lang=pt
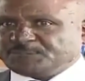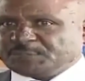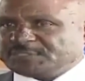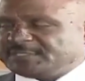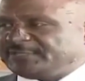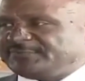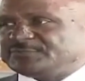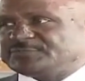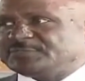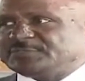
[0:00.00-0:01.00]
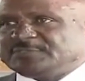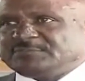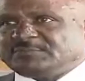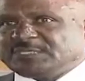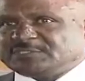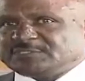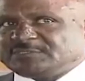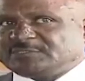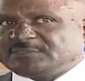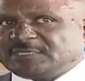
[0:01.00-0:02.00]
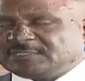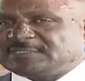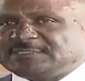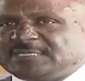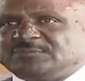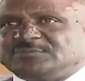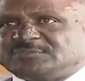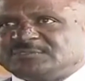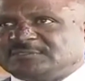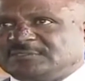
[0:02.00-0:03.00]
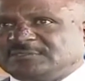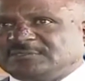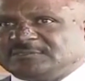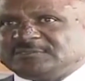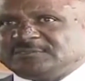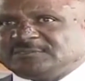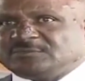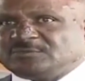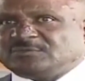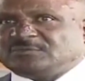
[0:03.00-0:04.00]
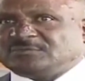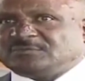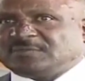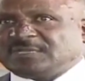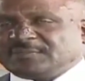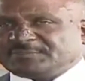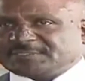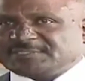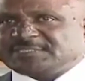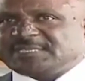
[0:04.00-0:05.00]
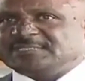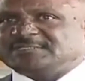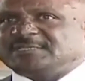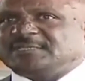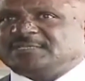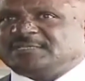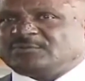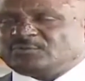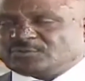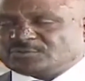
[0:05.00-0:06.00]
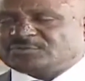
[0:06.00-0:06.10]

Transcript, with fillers: positivas, mas eh, acreditamos que eh, com a persistência e com o nosso